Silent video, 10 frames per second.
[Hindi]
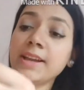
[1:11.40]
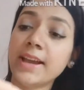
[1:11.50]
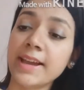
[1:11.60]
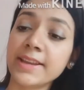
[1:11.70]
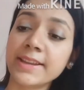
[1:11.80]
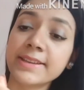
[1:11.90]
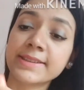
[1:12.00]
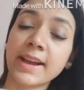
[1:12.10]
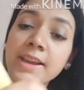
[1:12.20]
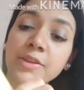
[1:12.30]
एंड ये
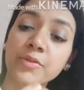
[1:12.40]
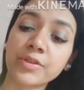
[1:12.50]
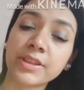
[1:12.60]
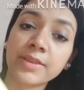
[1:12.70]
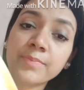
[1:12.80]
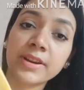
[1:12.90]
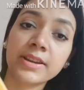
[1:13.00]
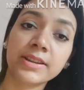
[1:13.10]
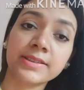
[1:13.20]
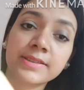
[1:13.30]
सारी कुर्ती पर
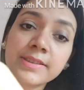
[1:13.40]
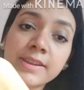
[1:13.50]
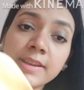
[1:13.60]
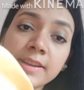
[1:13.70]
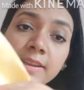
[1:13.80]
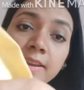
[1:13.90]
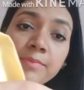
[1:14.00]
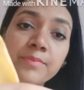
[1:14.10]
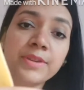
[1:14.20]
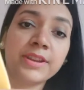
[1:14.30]
इस तरह की
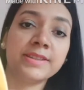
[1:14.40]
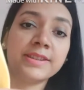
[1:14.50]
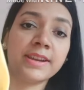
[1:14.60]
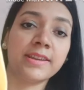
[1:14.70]
प्रिंट है